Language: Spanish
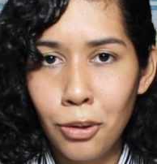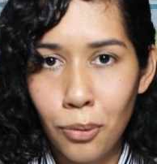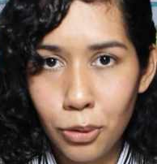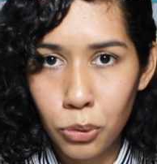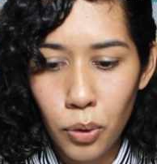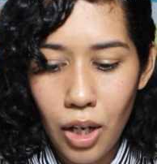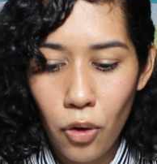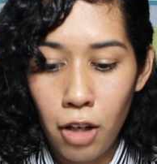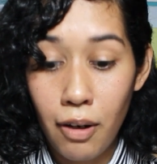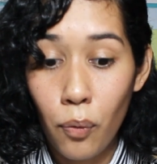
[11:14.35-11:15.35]
su dulzura
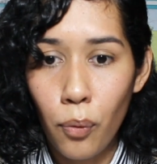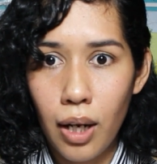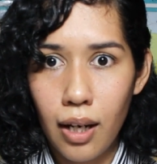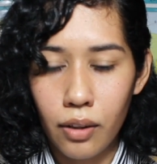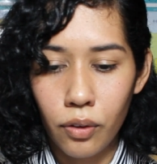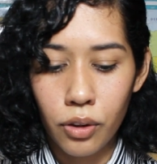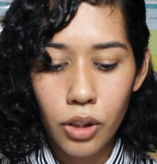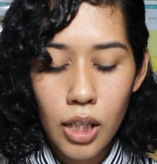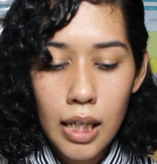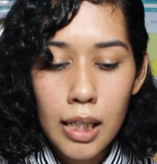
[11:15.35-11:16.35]
lo iba a curar,
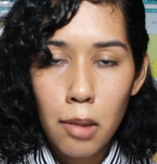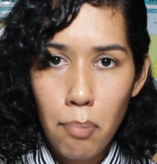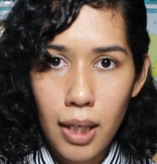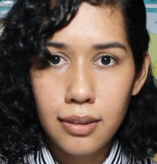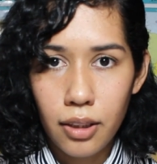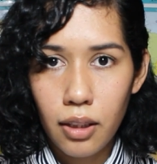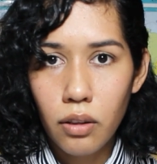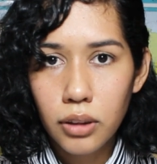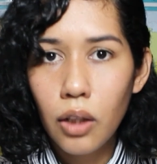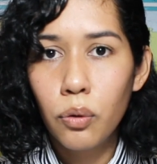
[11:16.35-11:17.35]
¿no? Y para hacer
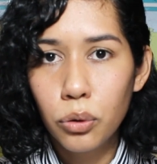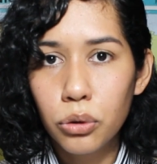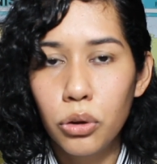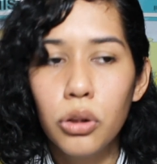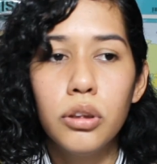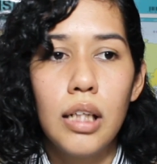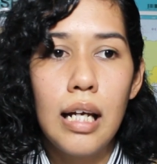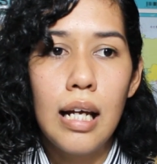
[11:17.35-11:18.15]
los ajustos